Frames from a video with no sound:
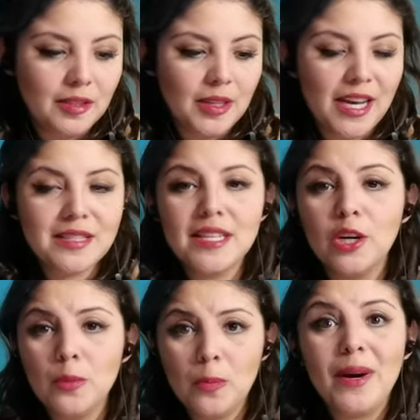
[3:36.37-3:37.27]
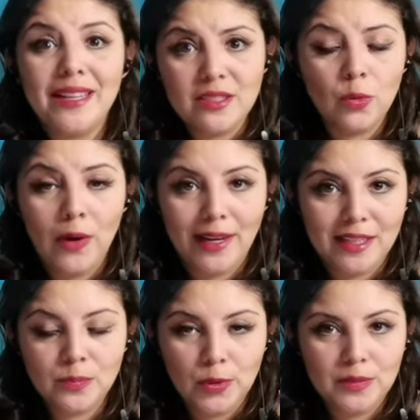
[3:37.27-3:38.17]
Así como para
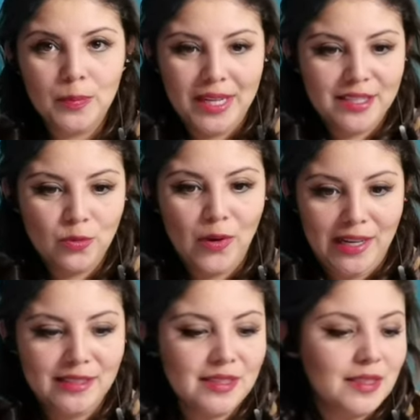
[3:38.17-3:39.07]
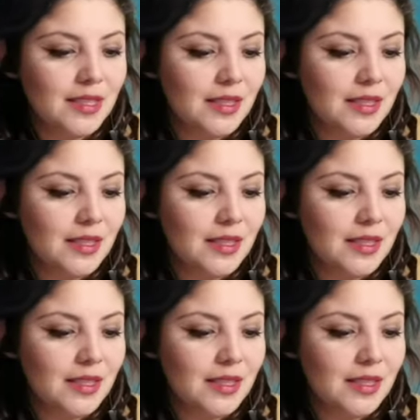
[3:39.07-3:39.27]
escuelas, pues, para escuelas.